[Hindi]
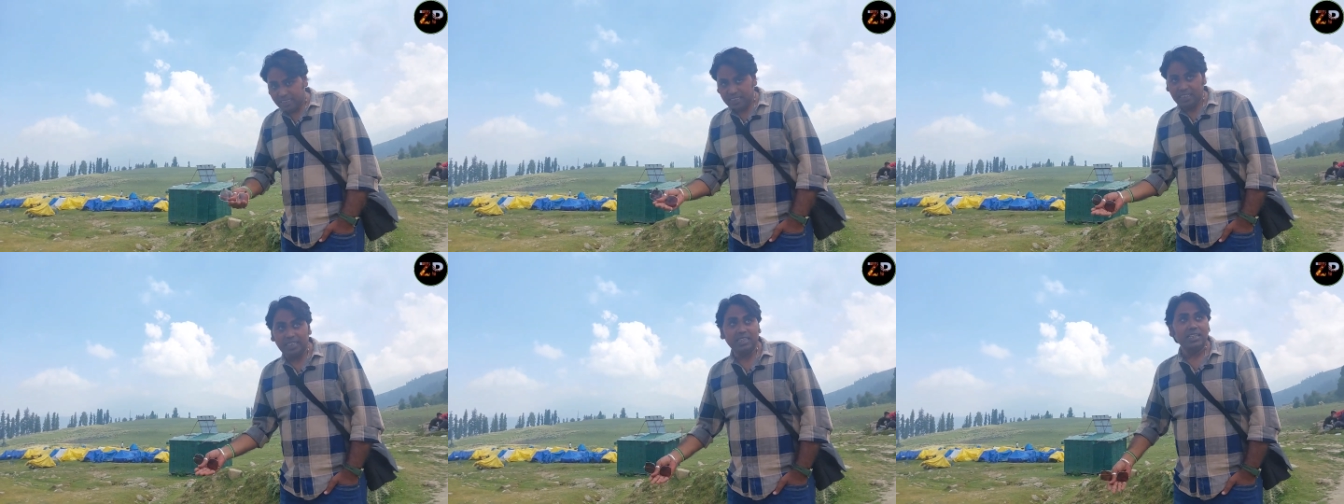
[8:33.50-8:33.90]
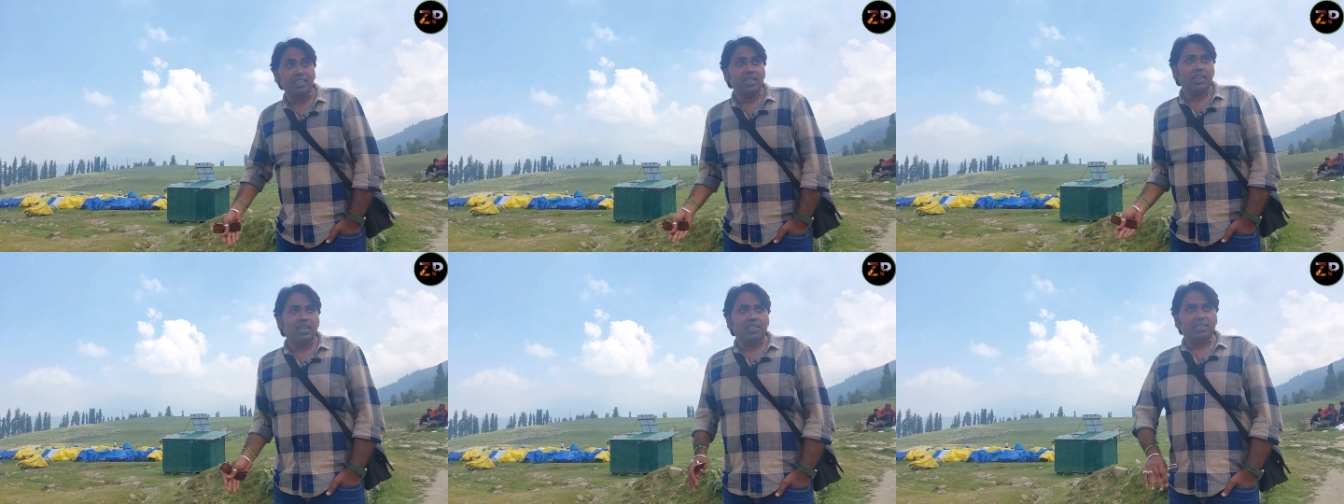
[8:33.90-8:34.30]
स्की
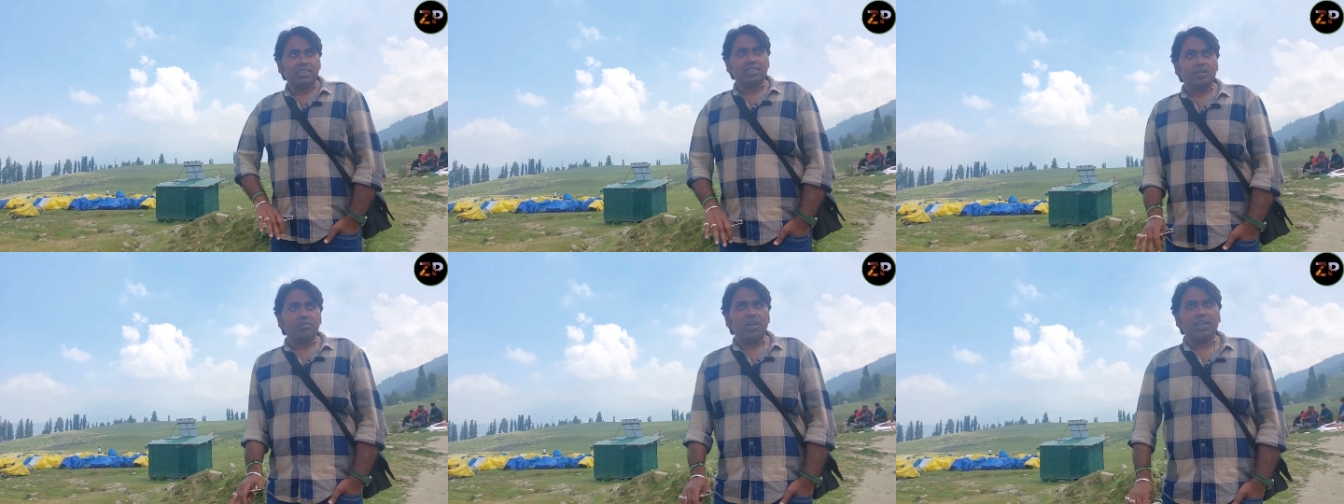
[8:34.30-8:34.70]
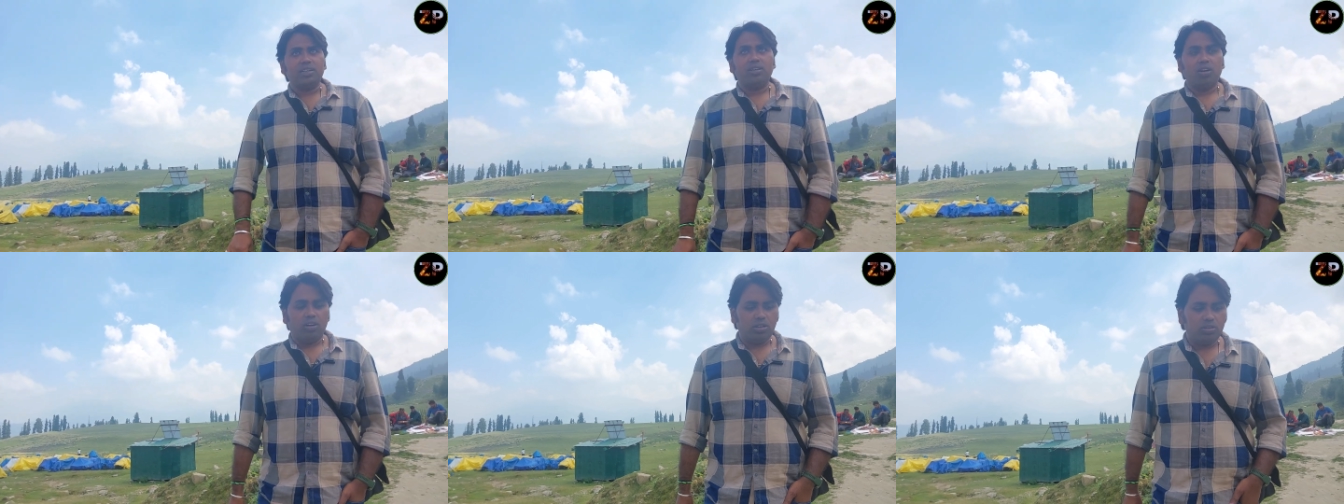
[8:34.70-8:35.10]
ये सब यहाँ
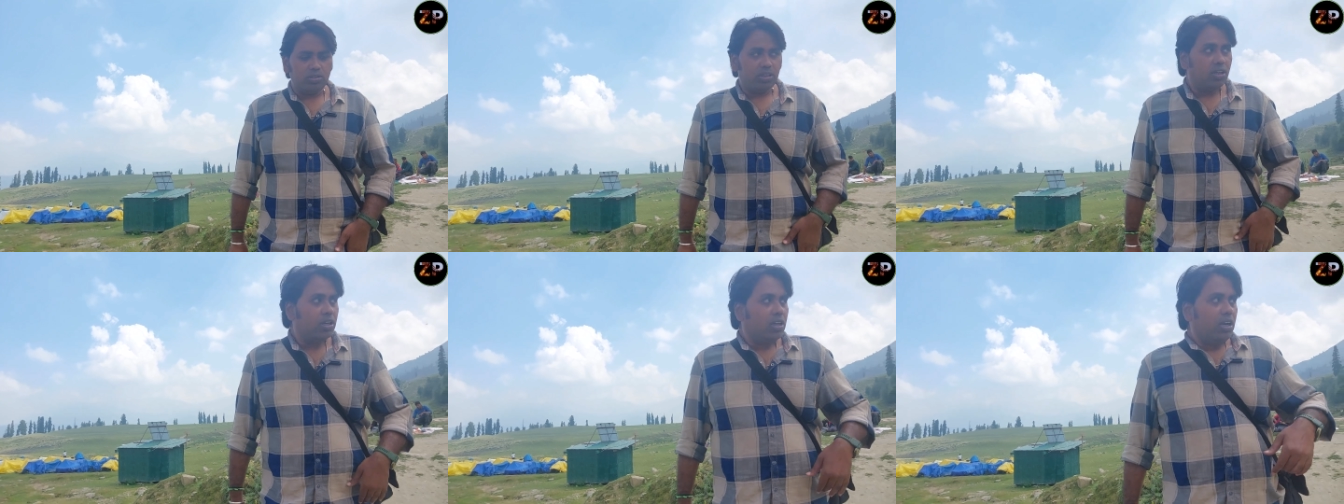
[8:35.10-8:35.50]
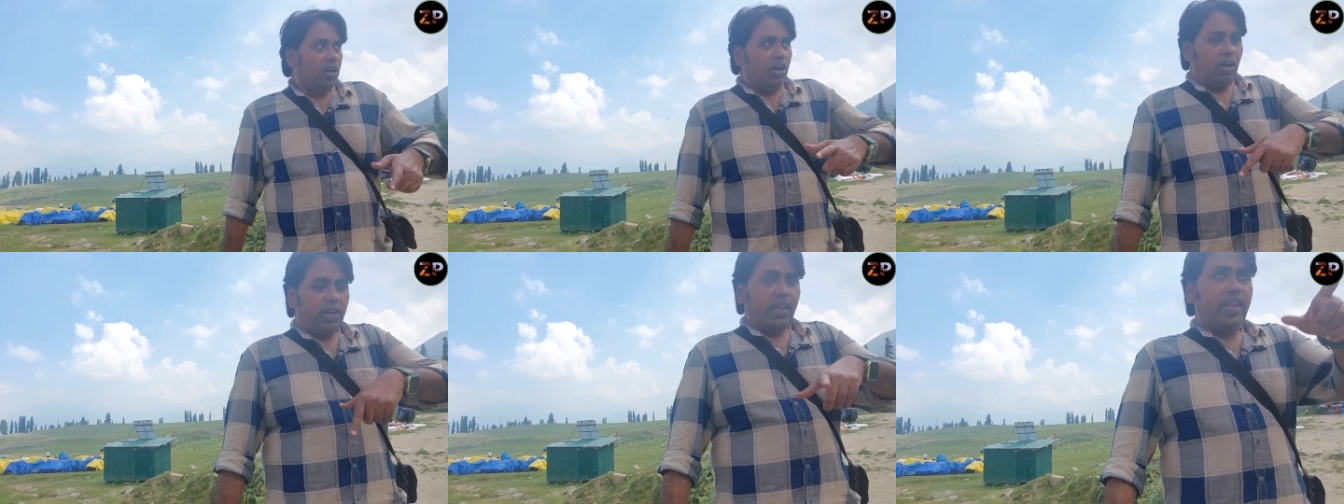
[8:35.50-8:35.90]
की रौनक होती
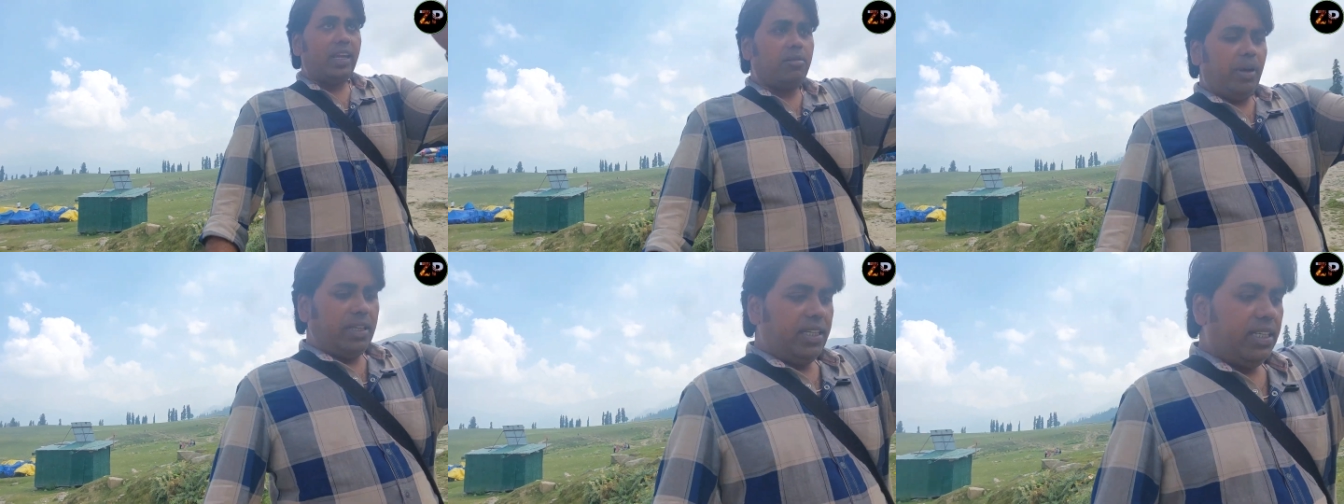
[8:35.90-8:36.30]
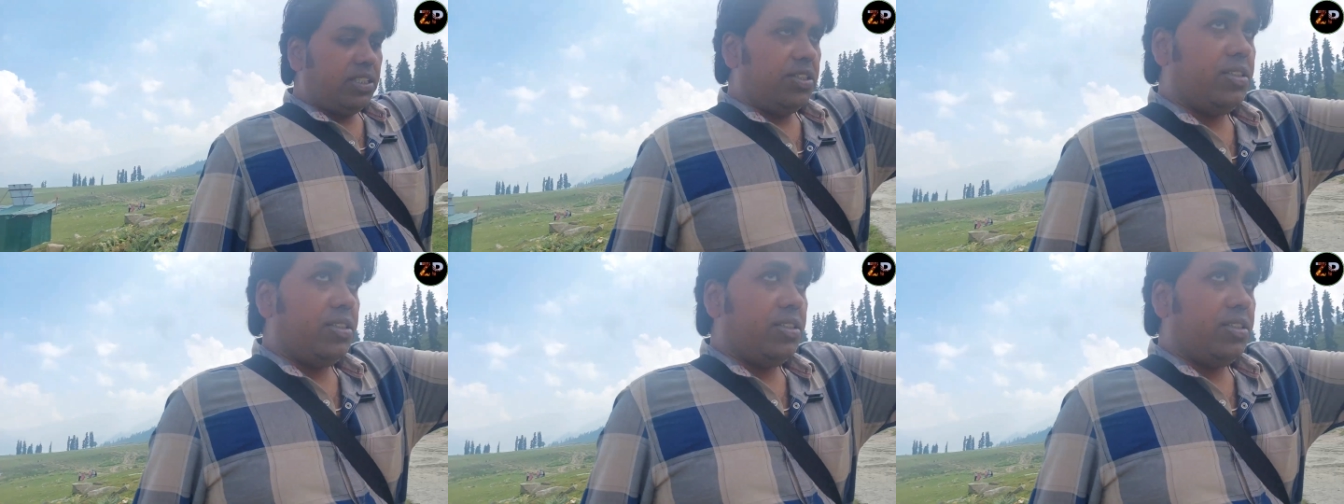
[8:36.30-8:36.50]
है और एक बार ये